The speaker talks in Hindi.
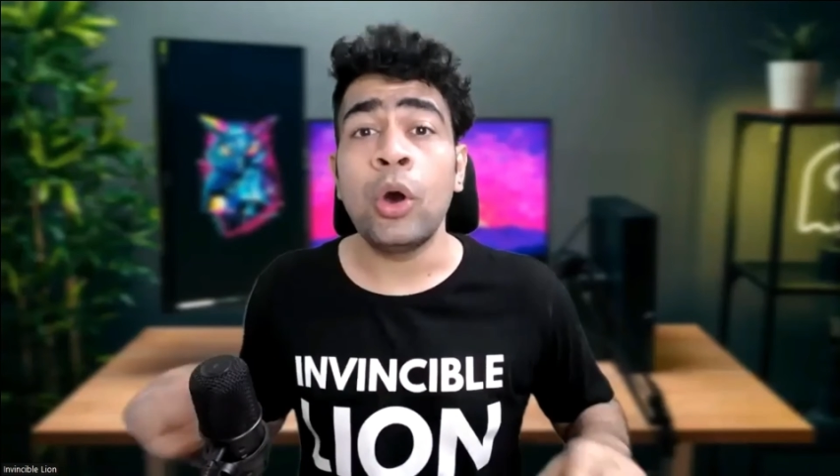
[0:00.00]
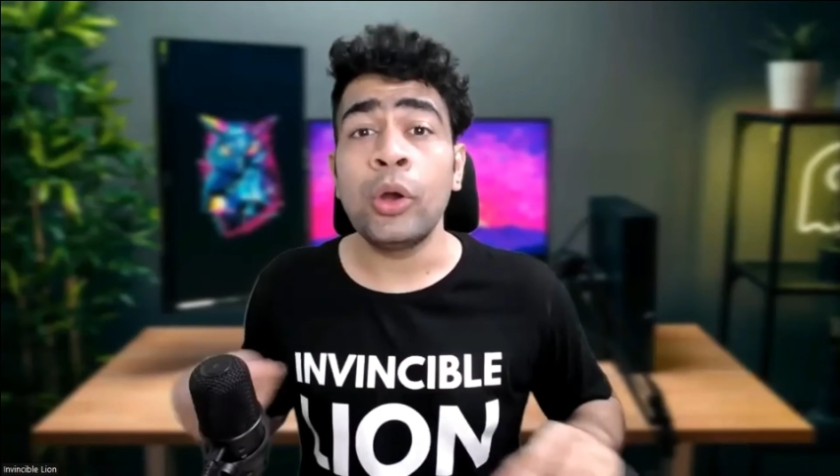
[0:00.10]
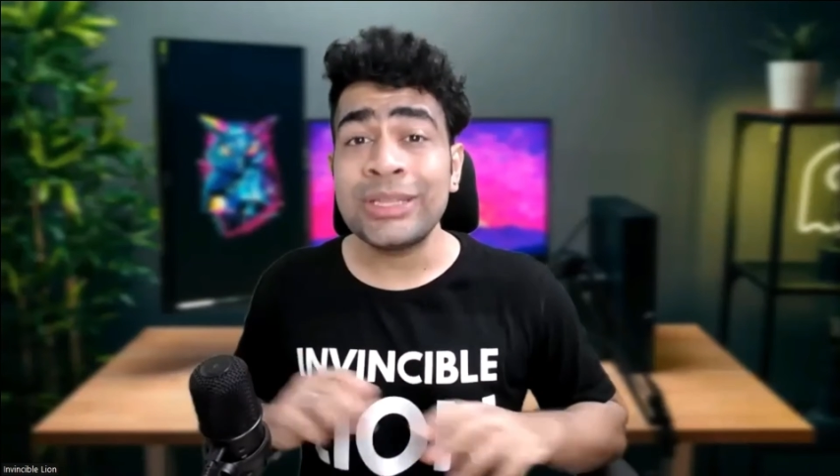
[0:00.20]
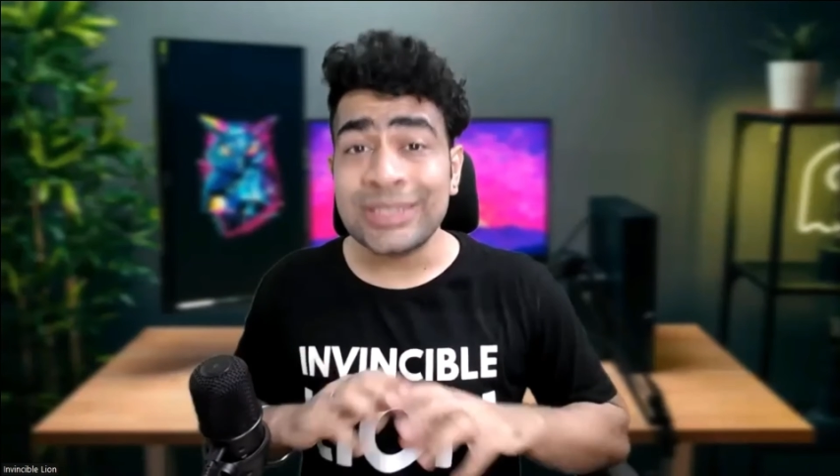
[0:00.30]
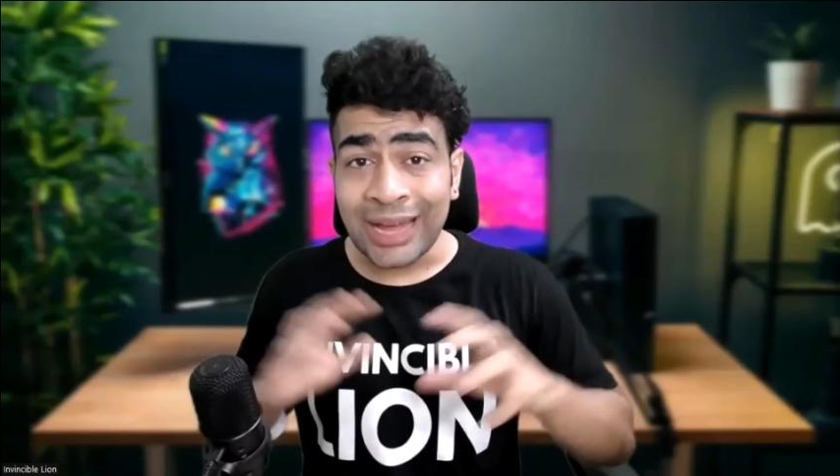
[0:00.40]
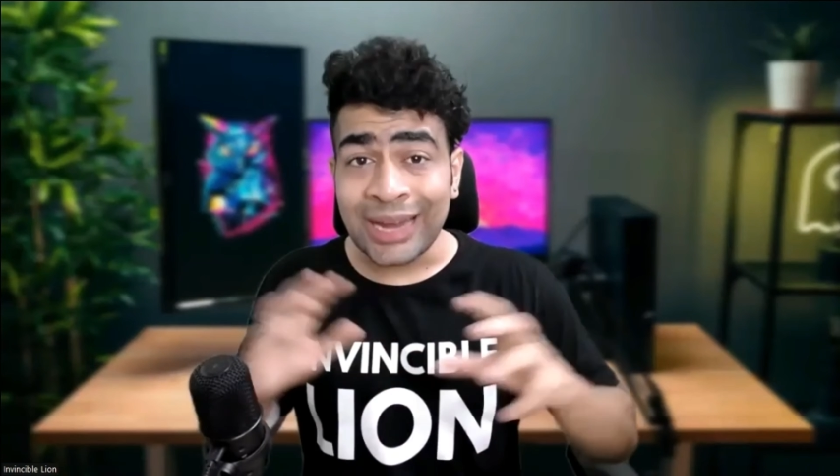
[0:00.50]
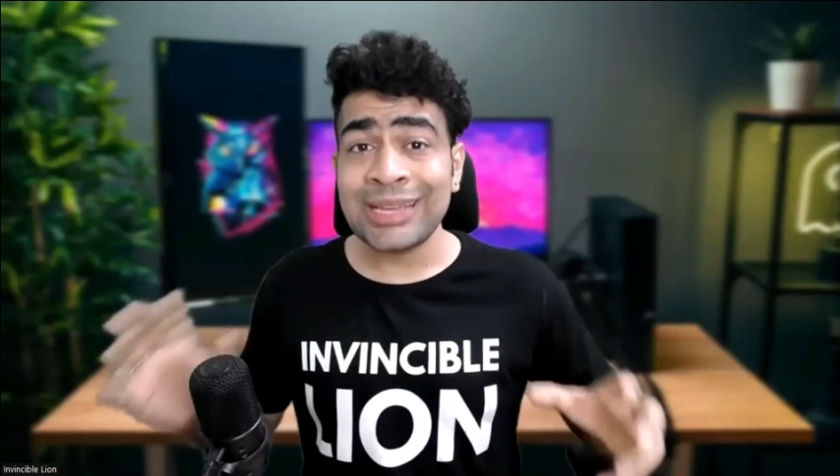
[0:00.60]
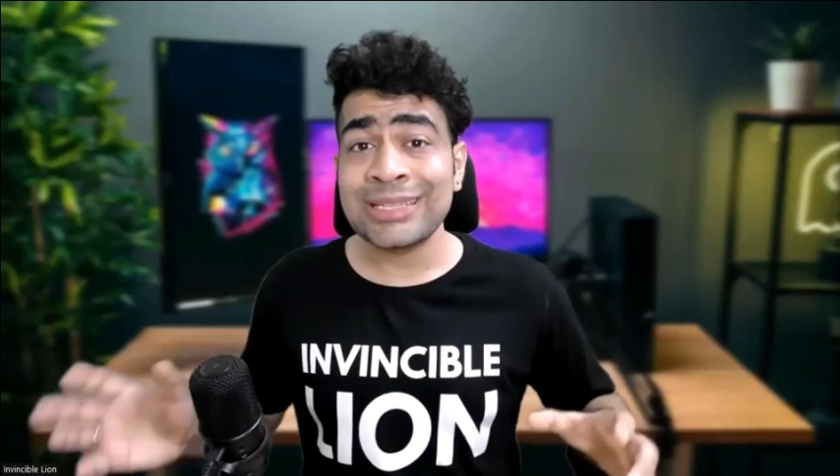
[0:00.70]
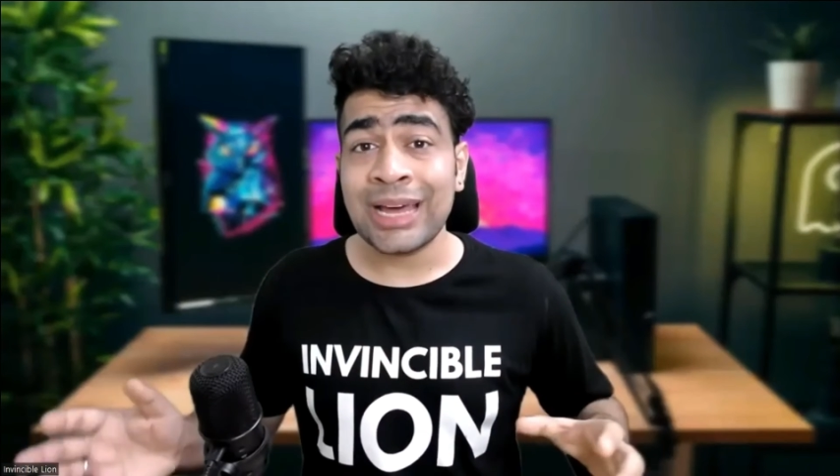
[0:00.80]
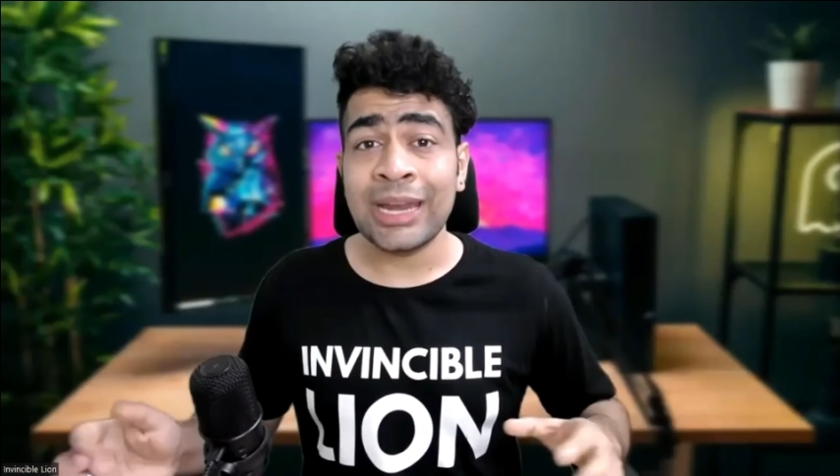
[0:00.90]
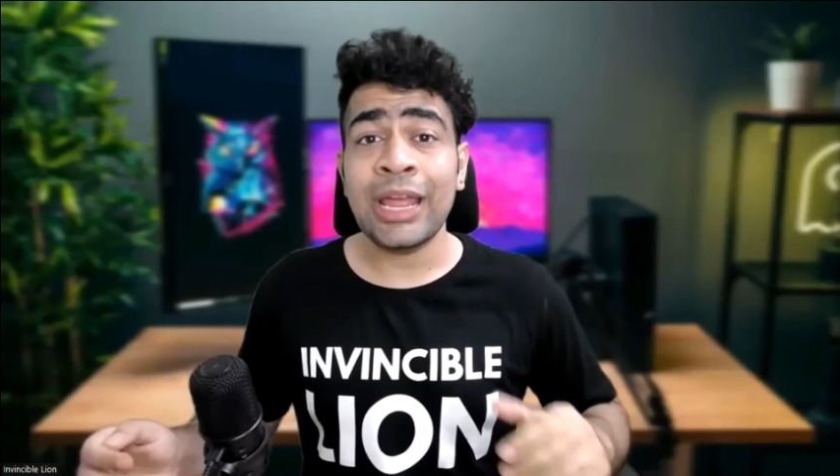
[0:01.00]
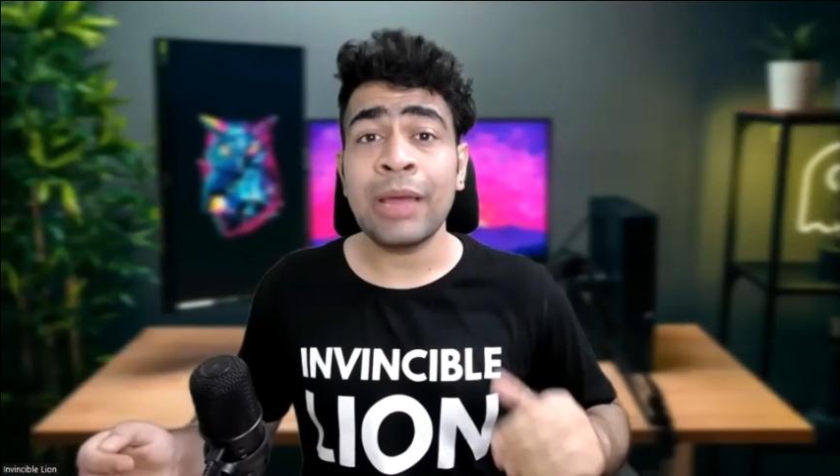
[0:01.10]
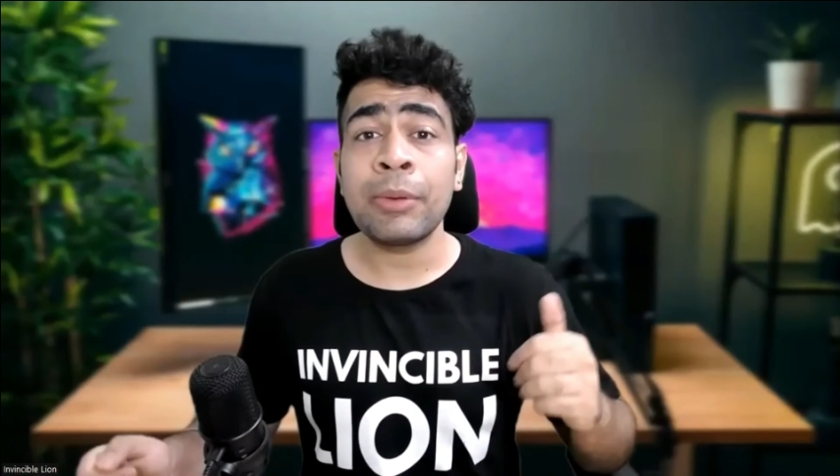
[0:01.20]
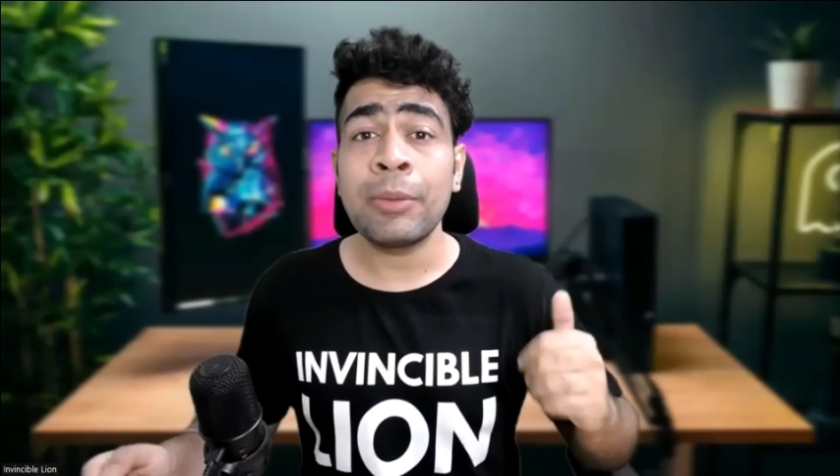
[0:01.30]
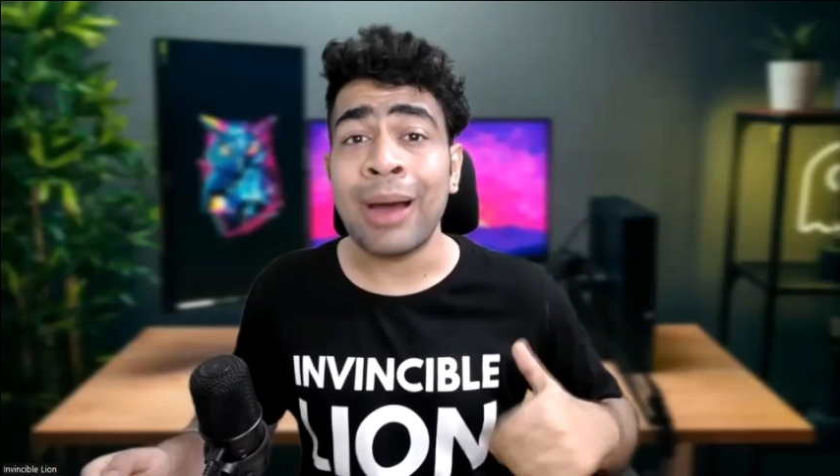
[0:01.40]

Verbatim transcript: और ये सारे के सारे आप अपने